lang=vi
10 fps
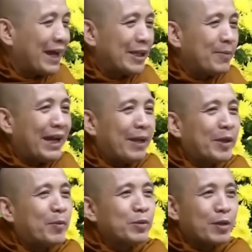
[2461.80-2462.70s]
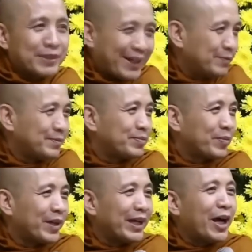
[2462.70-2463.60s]
không ai tắm hai làm trong một dòng
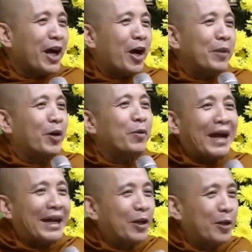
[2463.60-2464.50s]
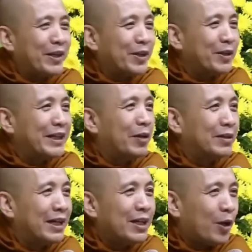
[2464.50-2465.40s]
sông những cái cơ hội bỏ qua rồi mình
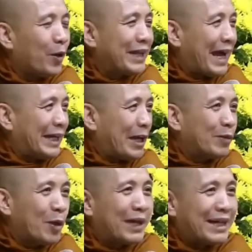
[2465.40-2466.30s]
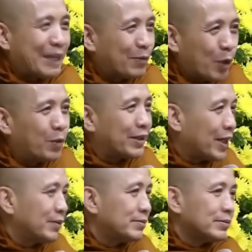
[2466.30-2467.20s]
tưởng đâu là hồi tháng này không tu tháng sau
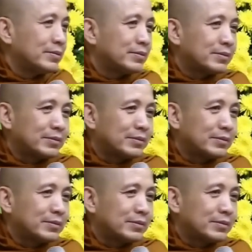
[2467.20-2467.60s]
tu là chết